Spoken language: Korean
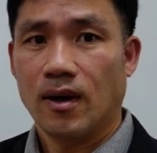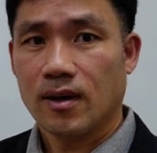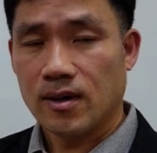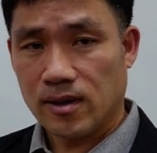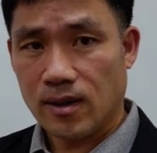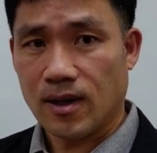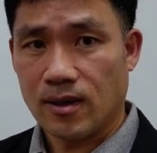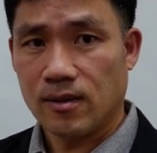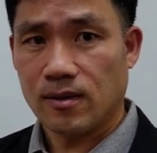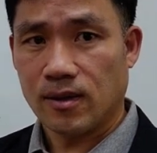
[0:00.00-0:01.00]
글쓰기를
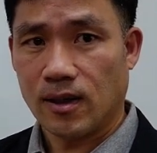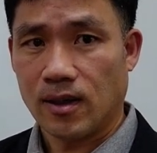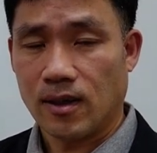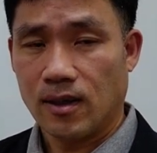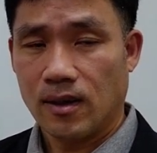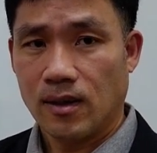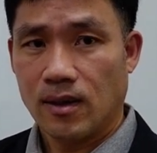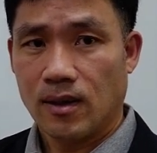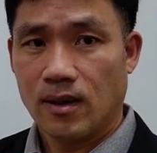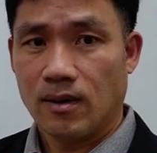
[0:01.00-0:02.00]
가르치는데
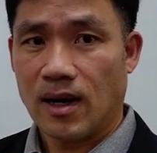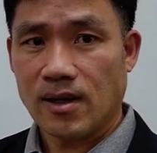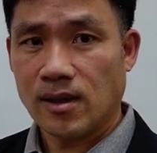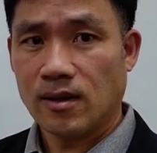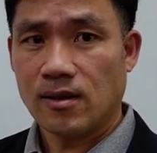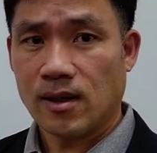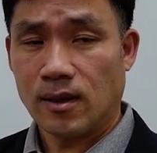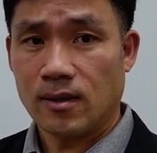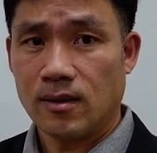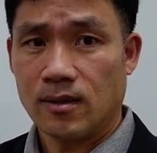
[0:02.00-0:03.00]
학생들이 써야
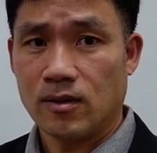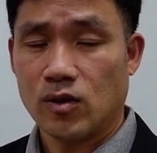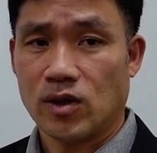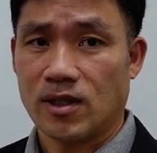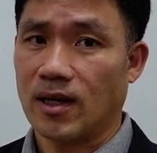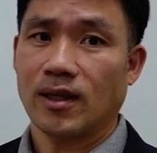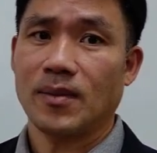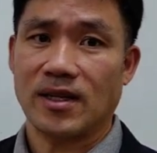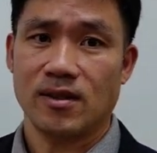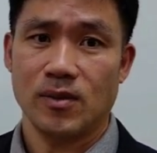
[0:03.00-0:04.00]
될 글들은 상당히
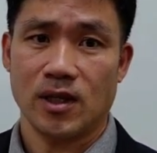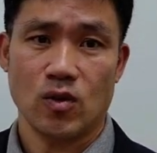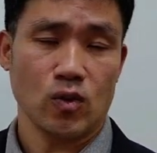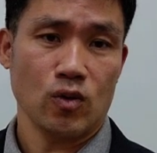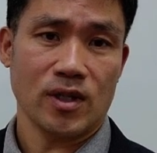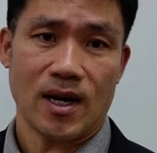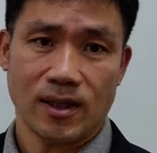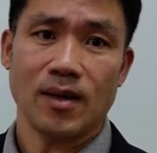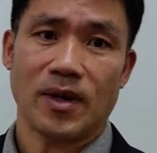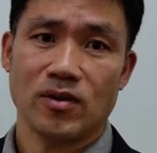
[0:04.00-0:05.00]
많습니다. 종류는
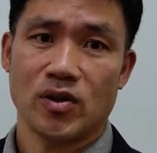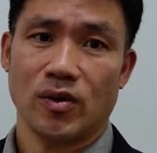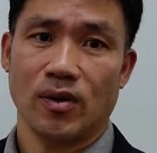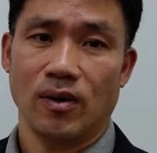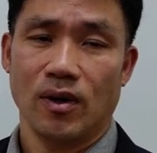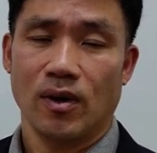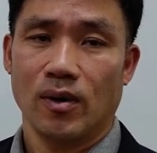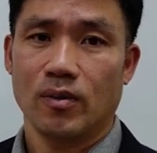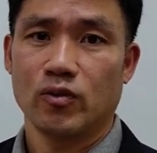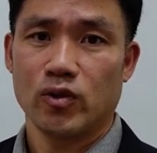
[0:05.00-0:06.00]
상당히 많죠.
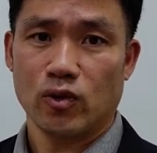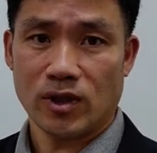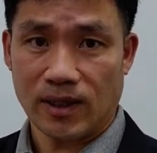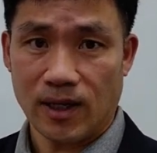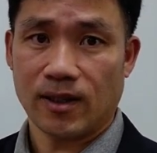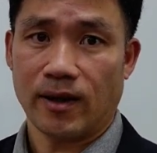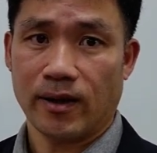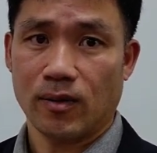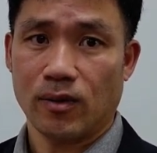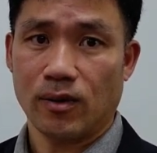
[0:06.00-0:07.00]
운종도 뭐 상당히
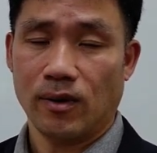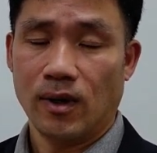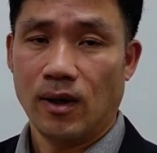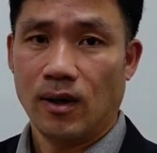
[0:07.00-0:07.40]
다양하고.